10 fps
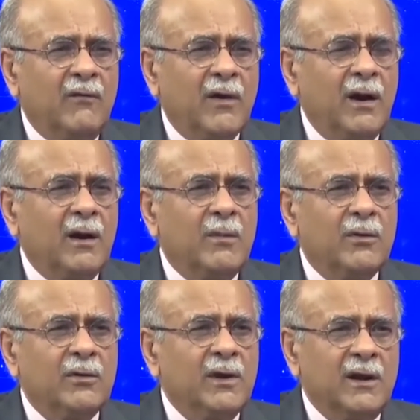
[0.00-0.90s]
फेडरल
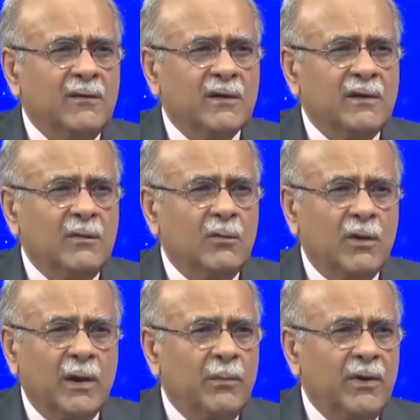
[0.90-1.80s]
गवर्नमेंट तो दे नहीं सकती
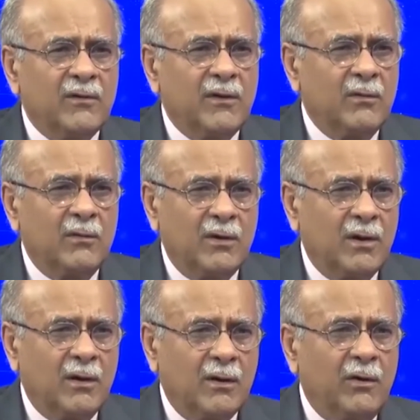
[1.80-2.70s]
क्योंकि एम के
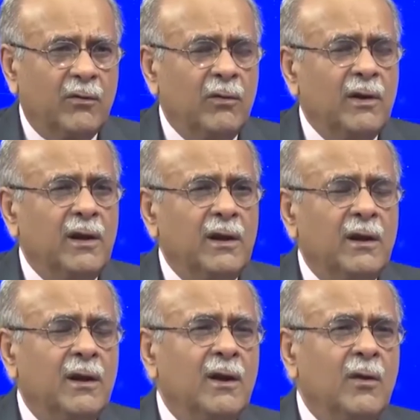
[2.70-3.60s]
उनके कंट्रोल नहीं है
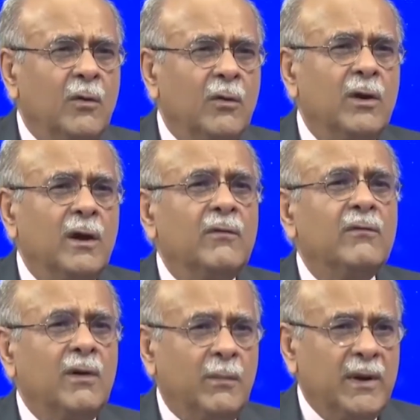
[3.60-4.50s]
उन्होंने
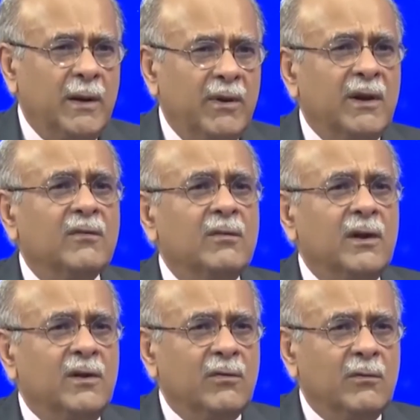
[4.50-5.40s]
अपने एम को
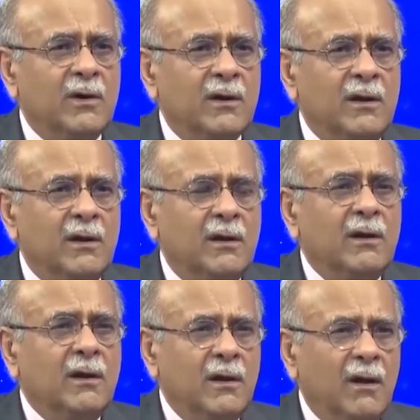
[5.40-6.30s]
देने शुरू कर दिए
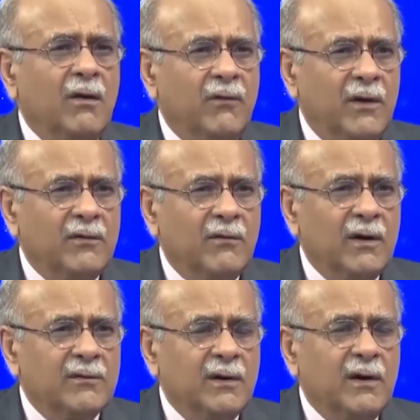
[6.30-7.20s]
फंड्स
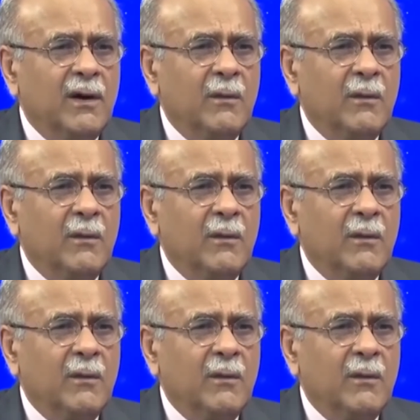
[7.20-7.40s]
वहाँ से